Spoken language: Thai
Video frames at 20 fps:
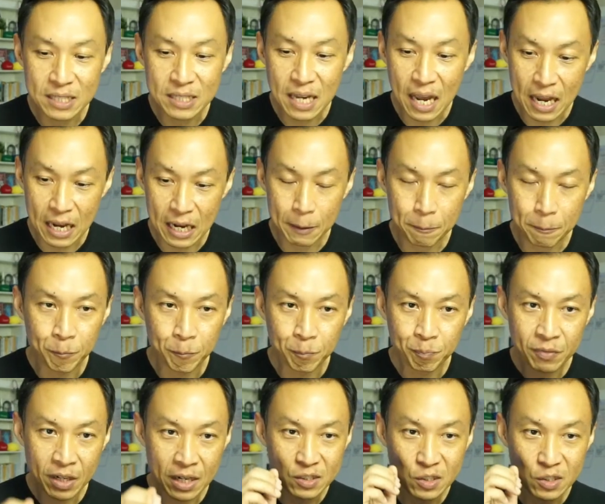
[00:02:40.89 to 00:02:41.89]
ใช้
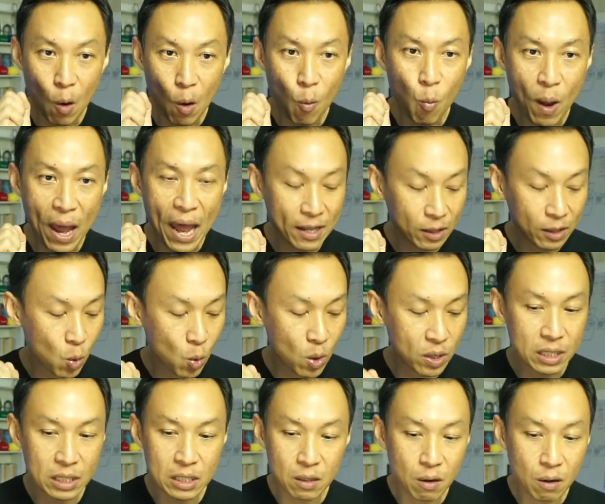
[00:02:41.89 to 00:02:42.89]
ซอฟต์แวร์ตัว
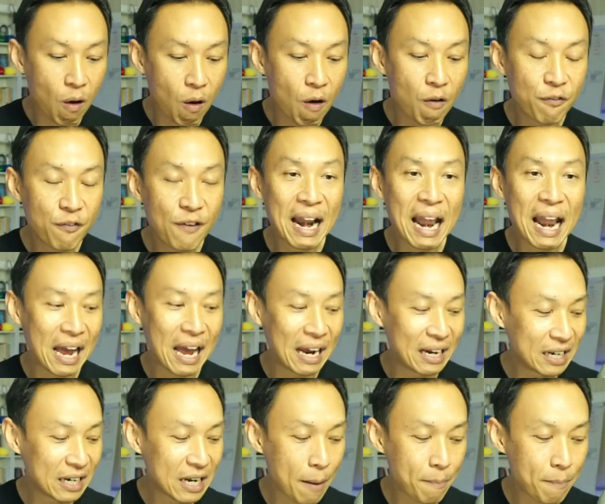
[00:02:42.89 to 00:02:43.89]
หนึ่งของฝรั่ง
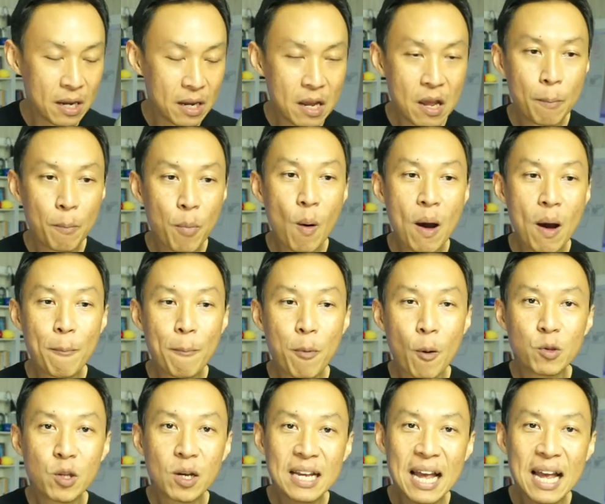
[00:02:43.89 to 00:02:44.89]
นะครับเพราะว่าผ
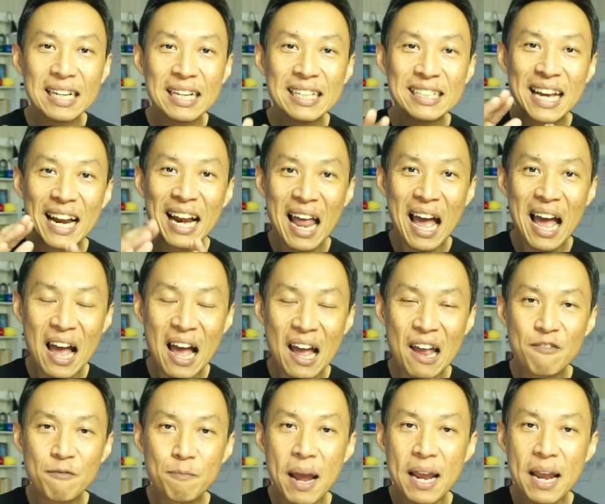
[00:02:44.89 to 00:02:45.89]
มต้องการที่จะไล
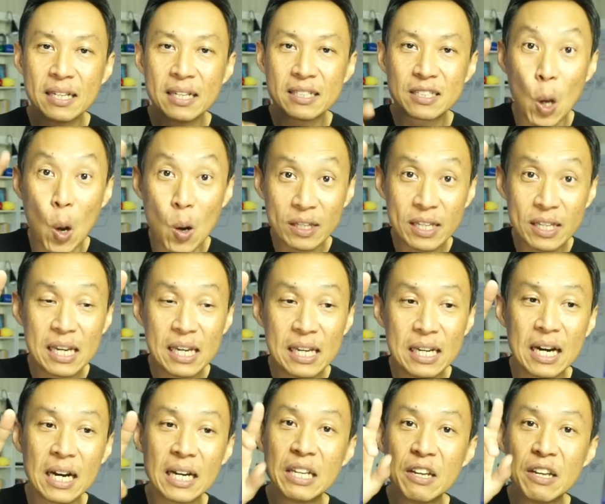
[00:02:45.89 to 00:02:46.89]
ฟ์ไป2ที่
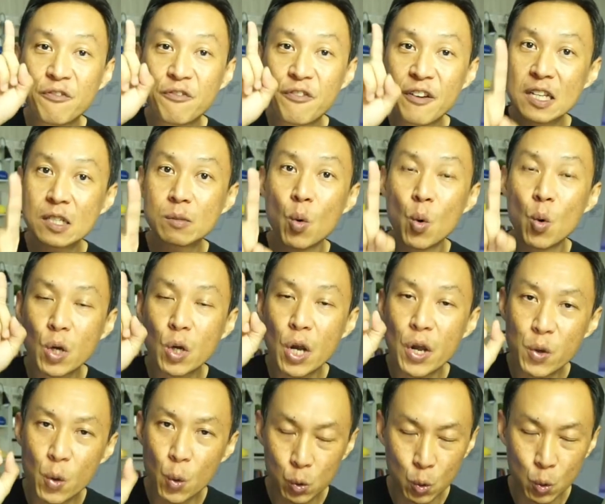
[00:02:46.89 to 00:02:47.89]
เลยที่ Facebook
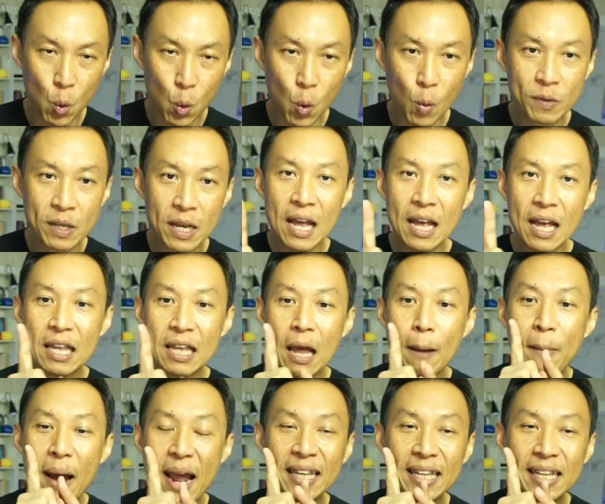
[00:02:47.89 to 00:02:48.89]
กับ YouTube
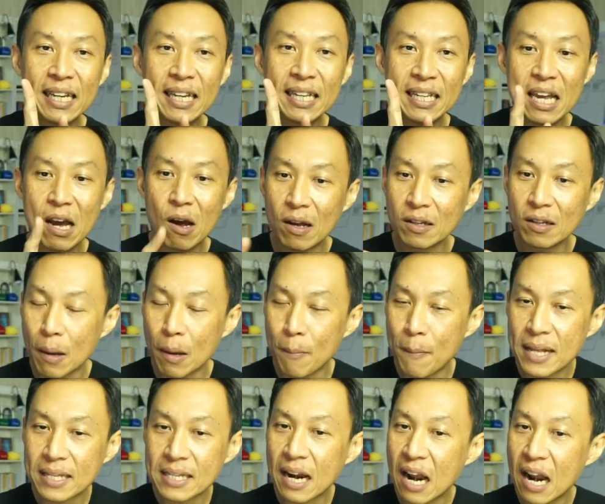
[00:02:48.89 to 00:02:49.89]
ถ้าไปที่เดียวเราสา
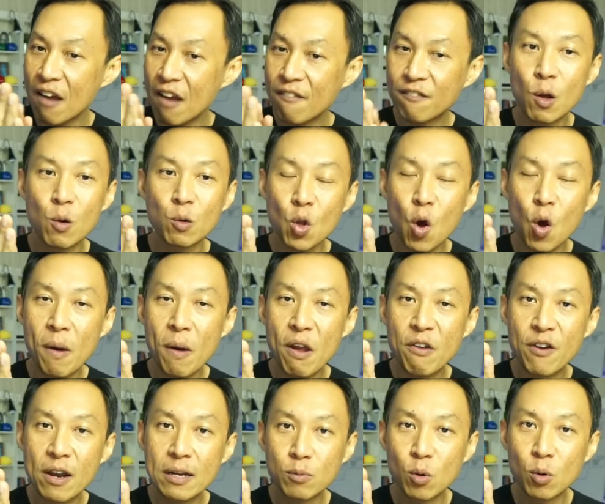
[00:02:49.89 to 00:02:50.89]
มารถจะไลฟ์ตรงๆไป
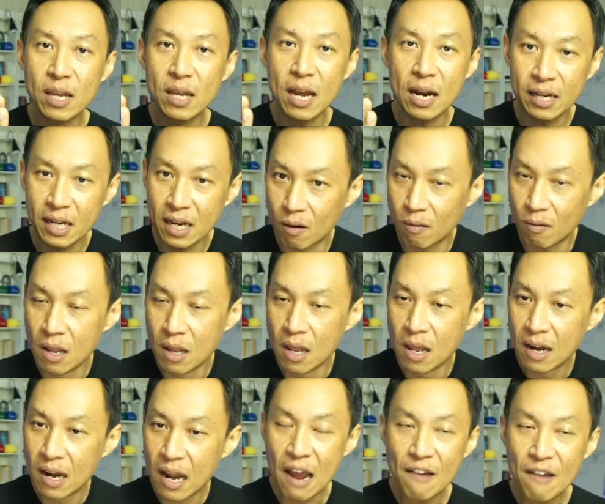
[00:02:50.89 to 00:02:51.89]
Facebook อย่างเดียว
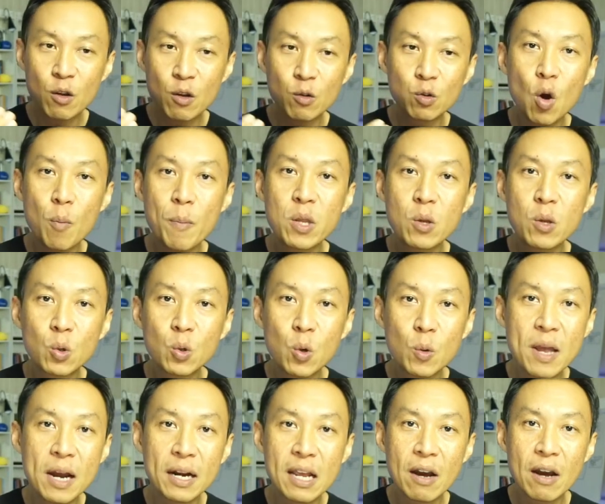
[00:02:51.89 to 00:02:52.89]
ไลฟ์ตรงๆไป
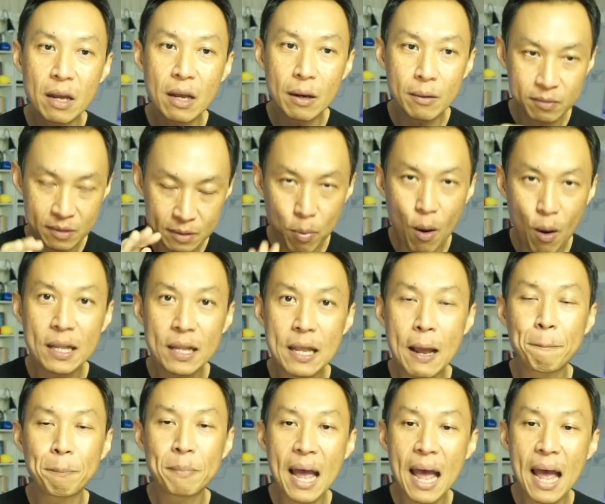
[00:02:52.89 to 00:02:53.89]
YouTube อย่างเดียวเนี่ยพอ
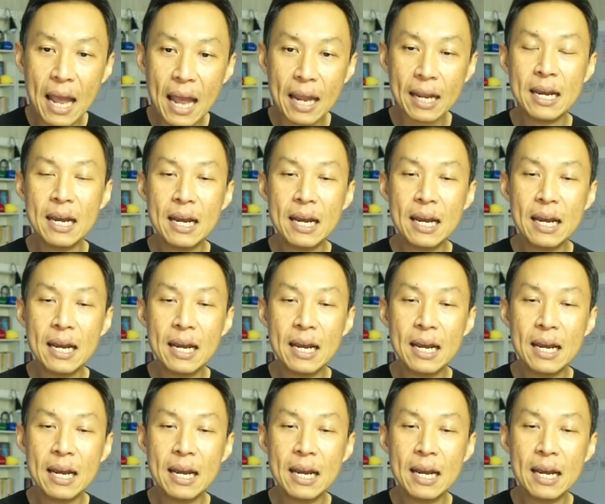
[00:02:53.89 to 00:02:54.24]
ทำได้